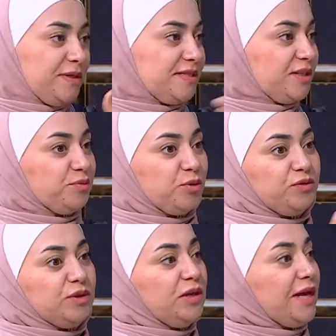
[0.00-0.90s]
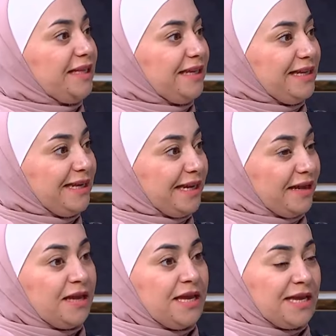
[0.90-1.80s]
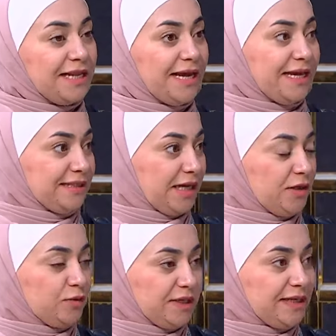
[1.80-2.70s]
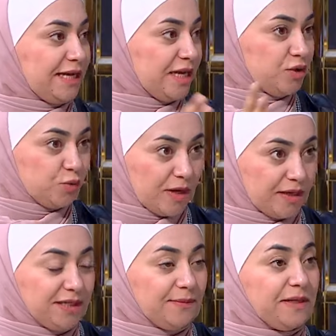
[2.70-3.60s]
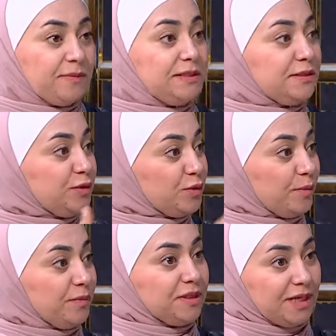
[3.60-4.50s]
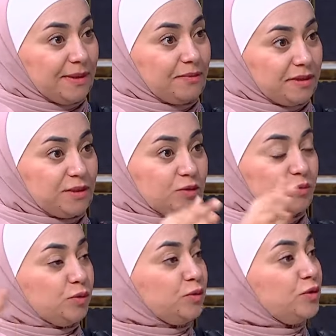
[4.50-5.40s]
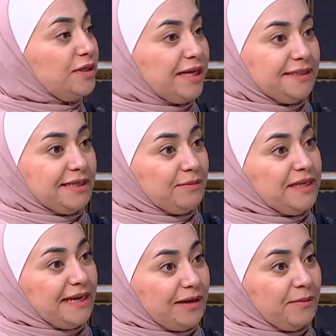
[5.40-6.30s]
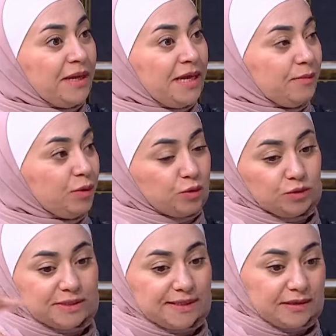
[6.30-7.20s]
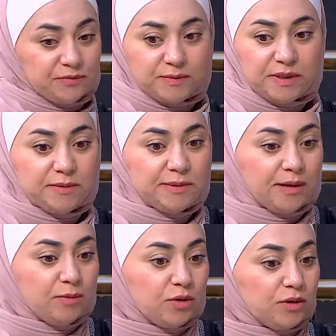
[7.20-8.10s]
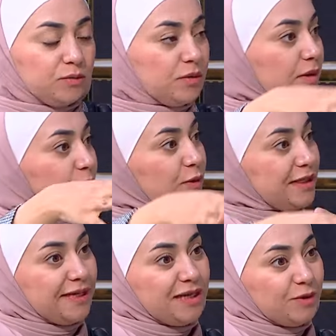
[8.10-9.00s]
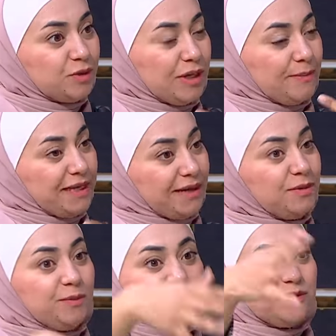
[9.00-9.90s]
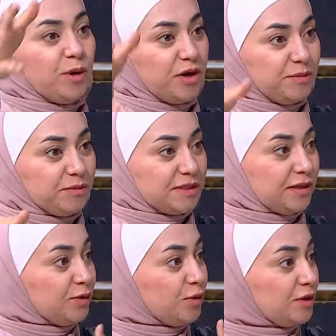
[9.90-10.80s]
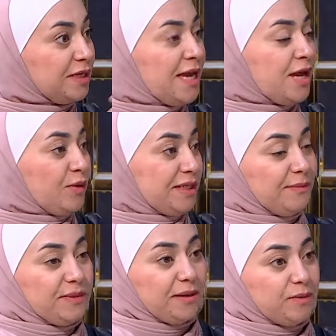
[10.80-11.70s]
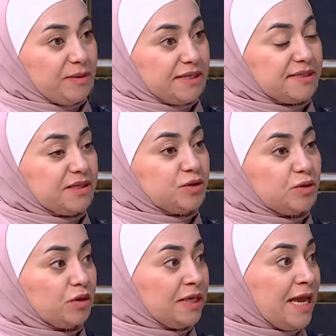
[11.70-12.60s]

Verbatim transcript: ستيشن بغرفته يضل قاعد عليها لا تعالوا نخلق اجواء نعمل مالتي روم نعمل مالتي روم نكون كلنا قاعدين عم نلعب بيكون مثلا في بيبي بيلعب هون ولد اكبر شوي عم بيلعب ببيت باربي مثلا هون ولد عم بيلعب بلاي ستيشن هون